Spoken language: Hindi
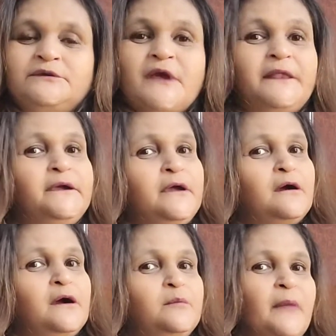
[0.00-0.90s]
यानी कि
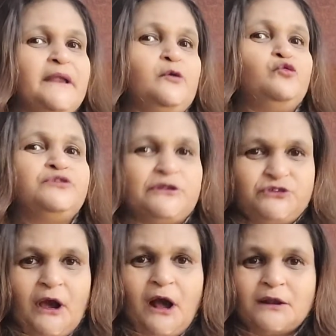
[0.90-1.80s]
अगर मैंने कुछ
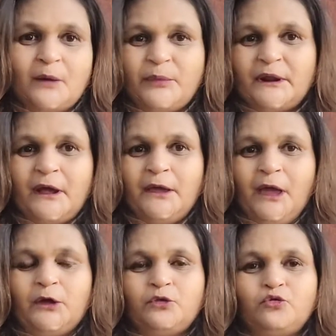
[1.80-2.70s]
अच्छा खाना बनाया
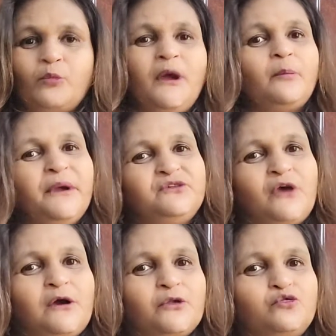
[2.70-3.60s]
है तो मैं
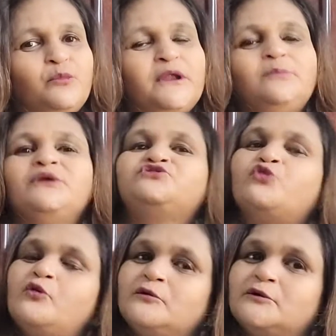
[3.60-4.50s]
अपेक्षा करती हूँ मेरे
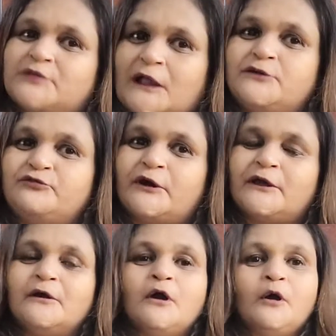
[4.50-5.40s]
बच्चों तारीफ
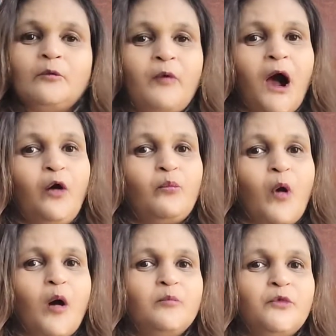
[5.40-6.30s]
करें वाओ
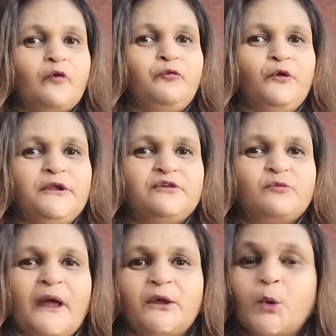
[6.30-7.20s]
मॉम योर फूड इज़
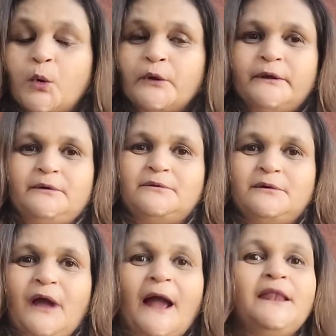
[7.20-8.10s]
वेरी गुड
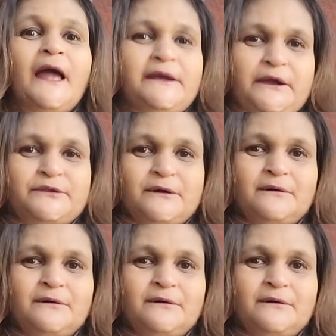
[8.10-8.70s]
आई लाइक इट